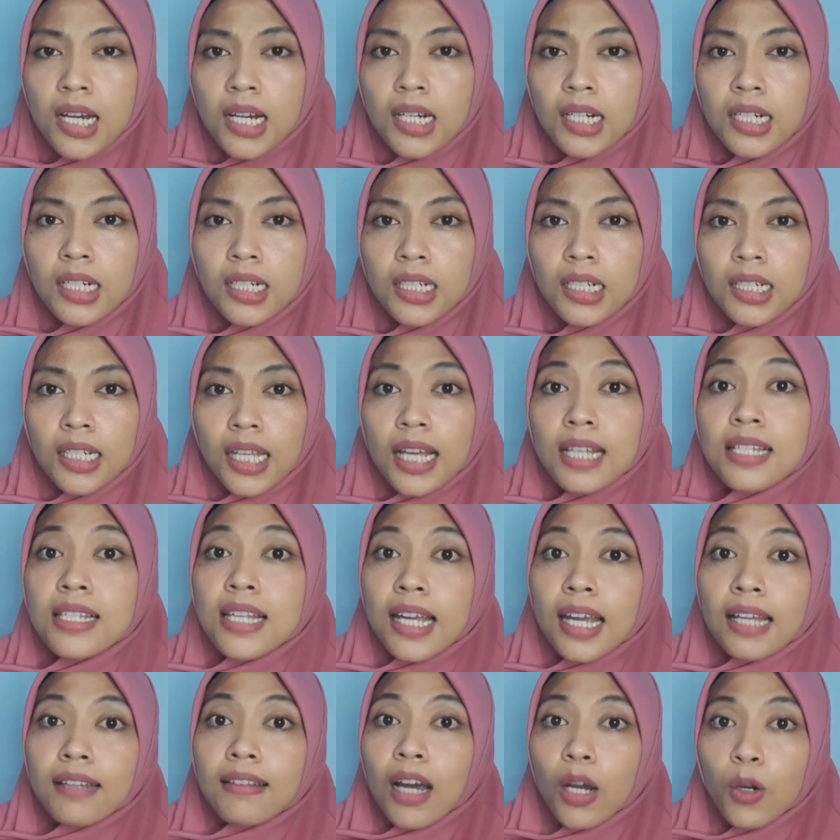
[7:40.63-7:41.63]
uh, yang
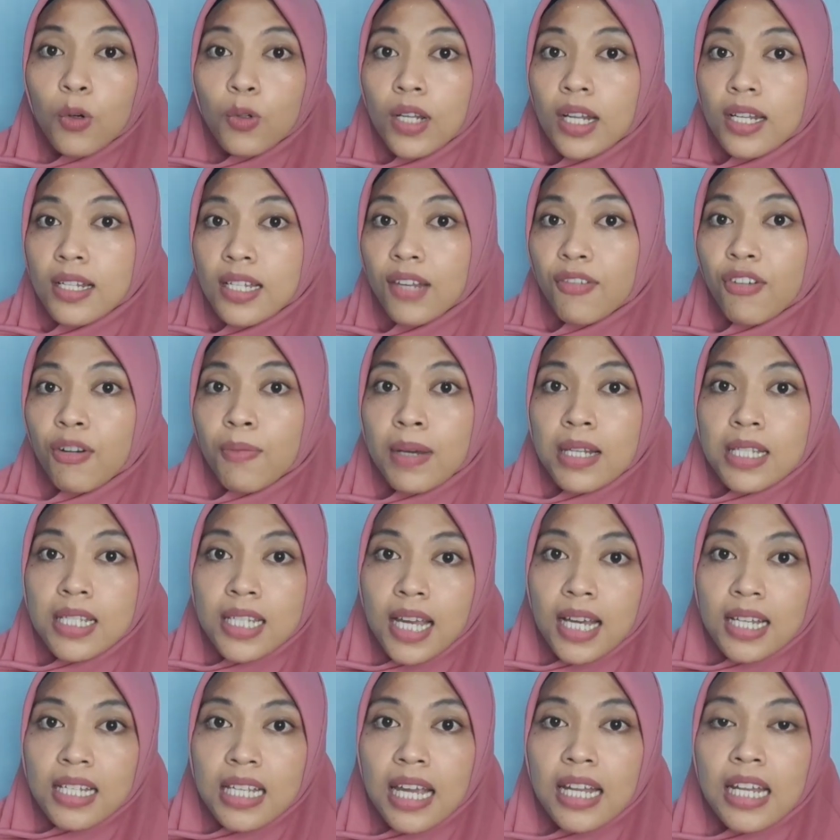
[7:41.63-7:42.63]
saya tahu dan informasi
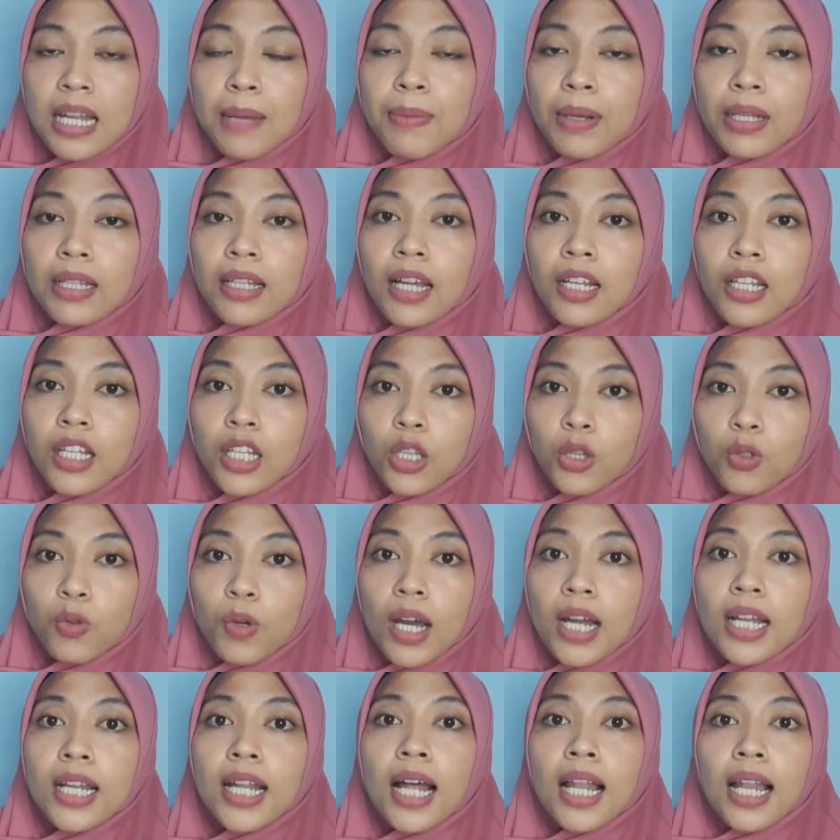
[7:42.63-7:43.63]
yang saya dapatkan itu
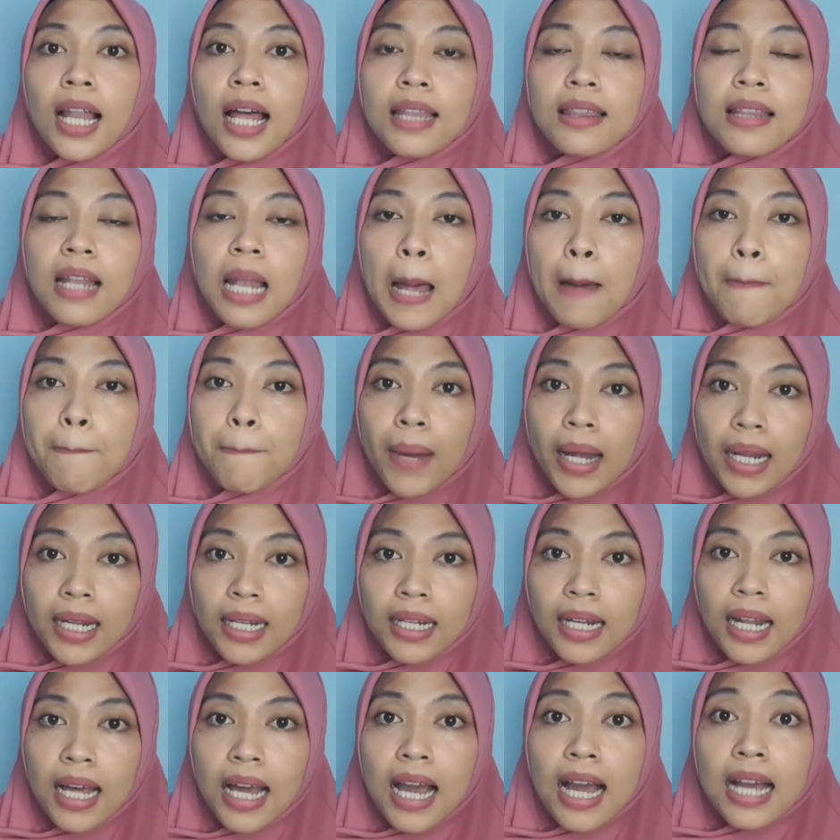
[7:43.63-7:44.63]
adalah
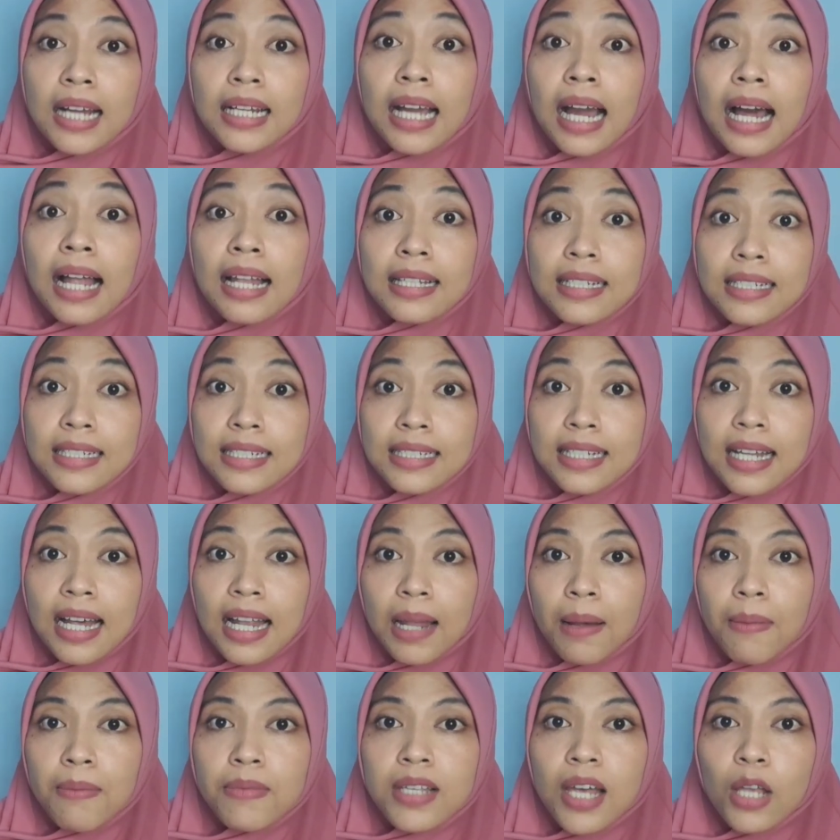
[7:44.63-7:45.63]
8 kali
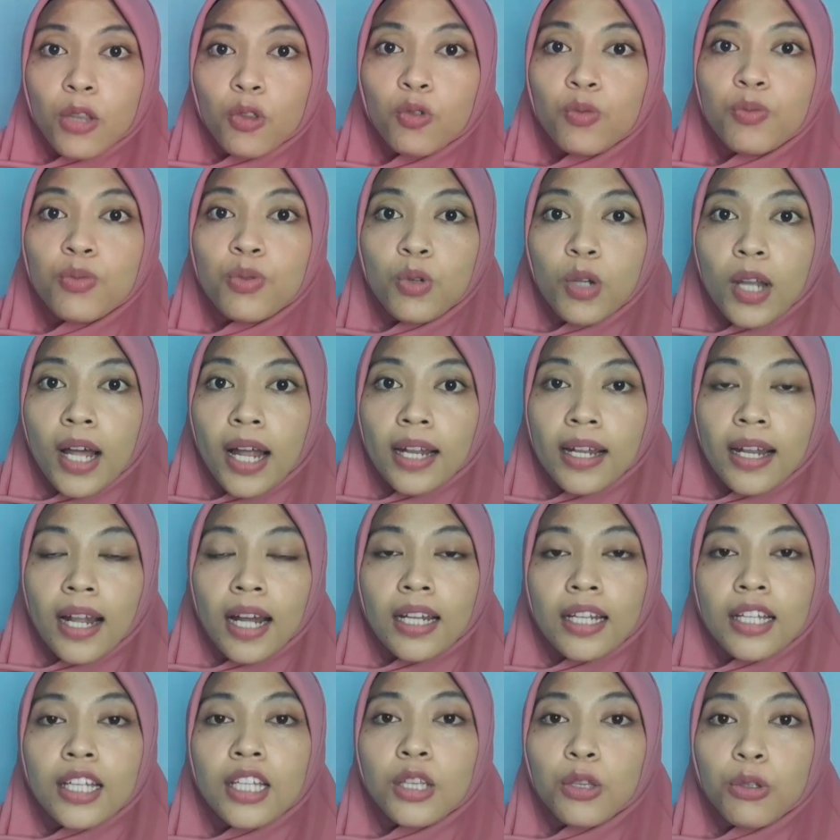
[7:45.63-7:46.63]
dalam satu bulan. Nah,
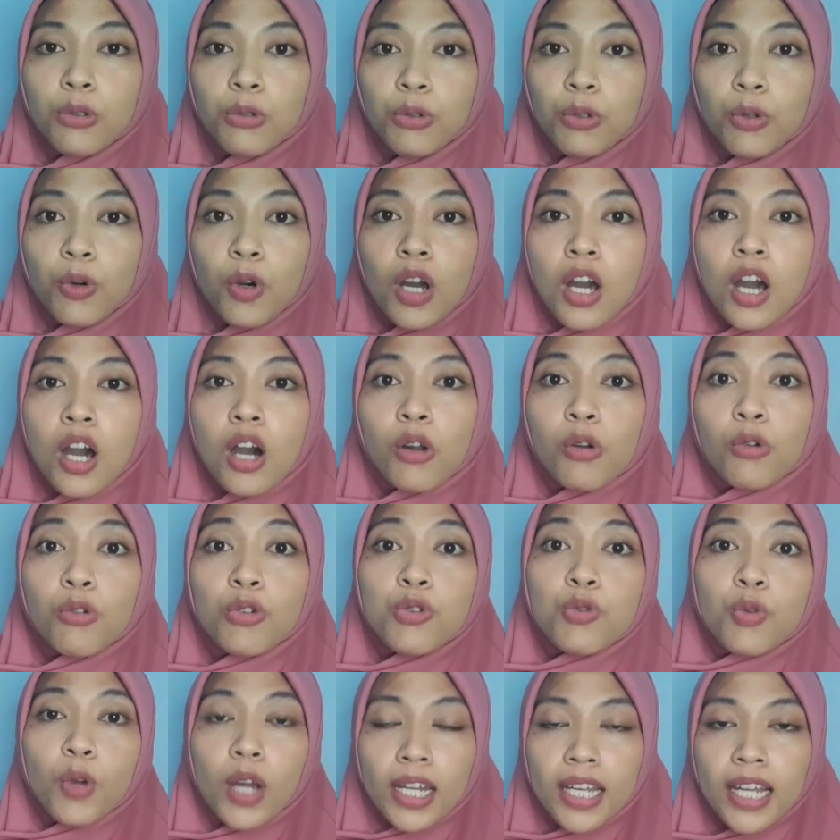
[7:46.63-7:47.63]
itu
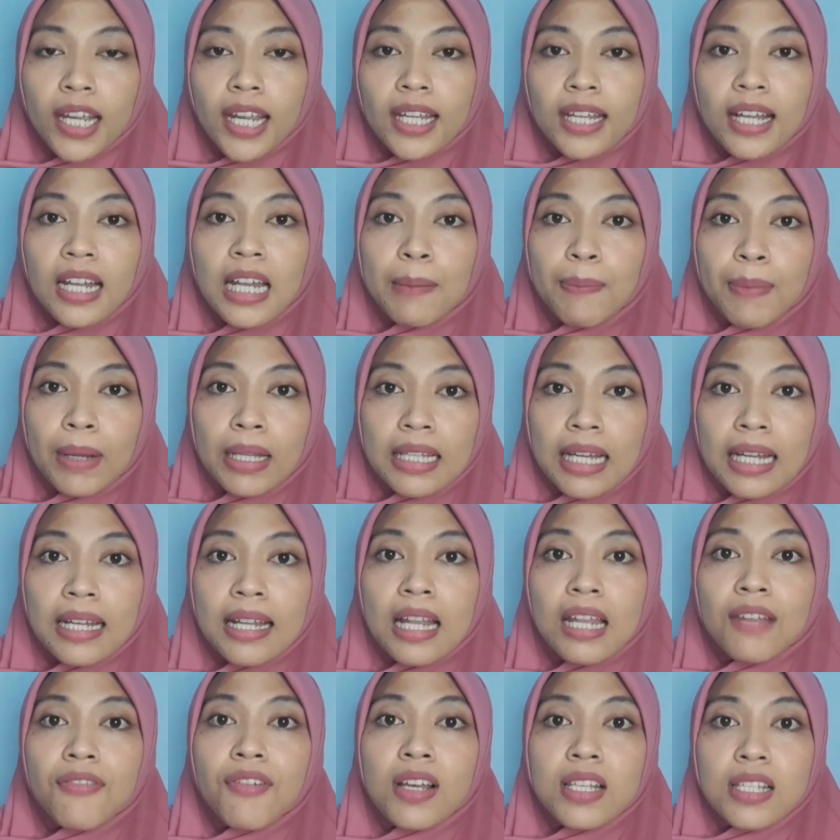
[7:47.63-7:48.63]
rujukan yang kita dapatkan
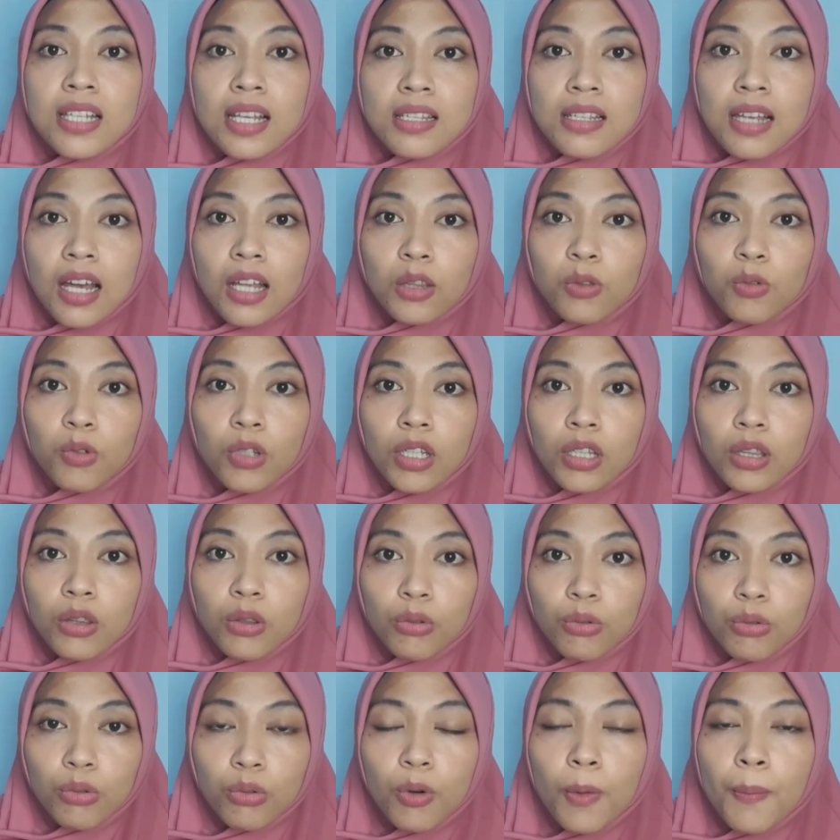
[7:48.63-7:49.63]
dari fase 1
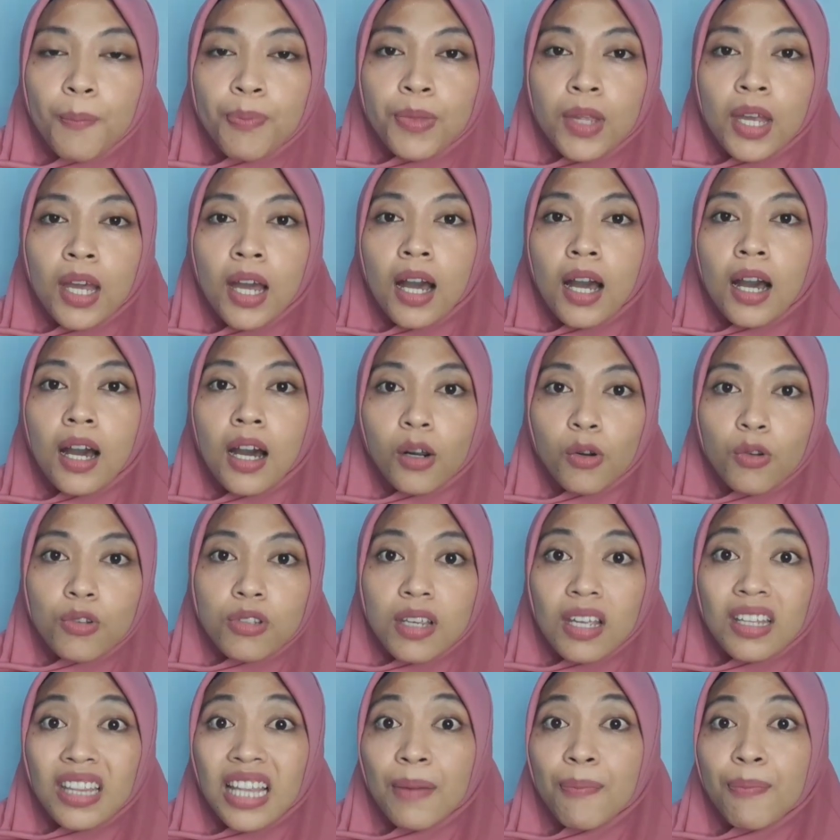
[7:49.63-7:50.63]
itu harus
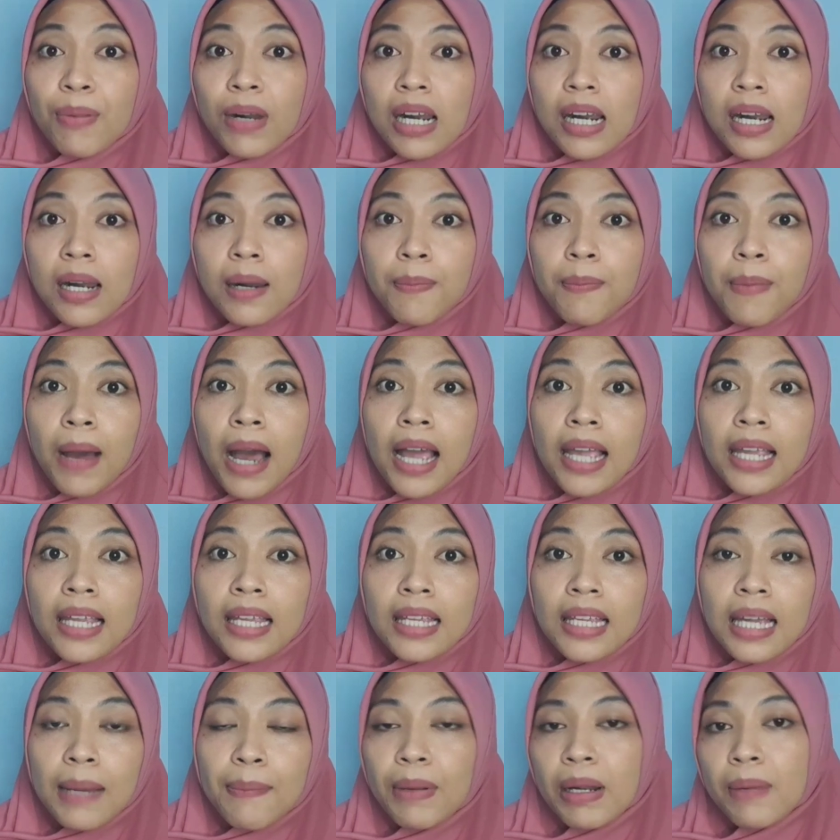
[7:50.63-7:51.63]
kita
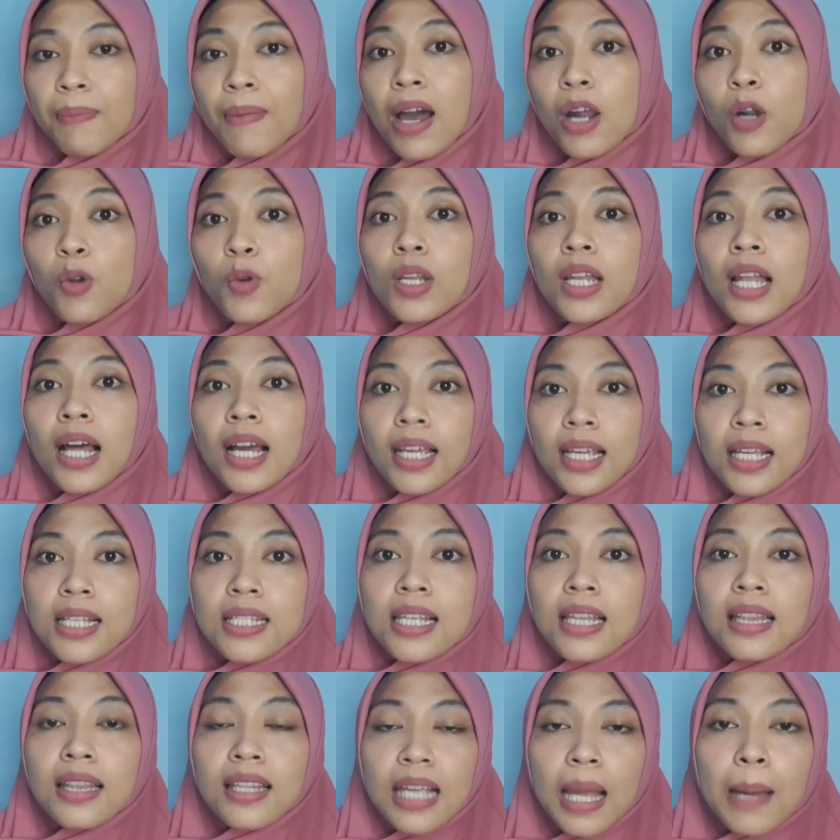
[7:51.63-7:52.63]
perbaiki perbarui lagi
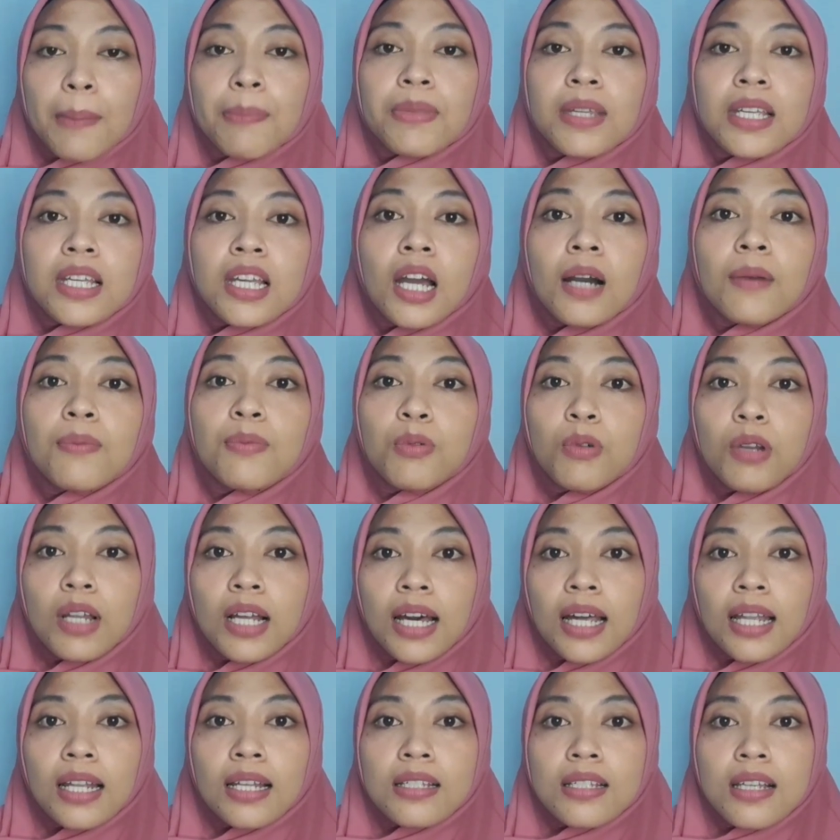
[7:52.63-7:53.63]
setiap tiga
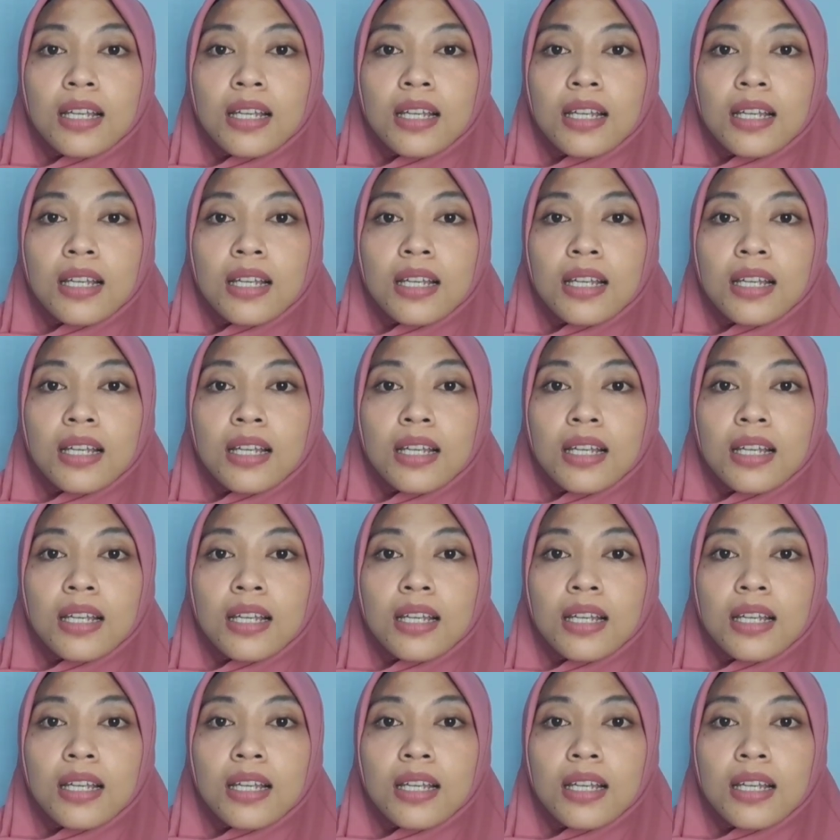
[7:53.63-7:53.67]
bulan.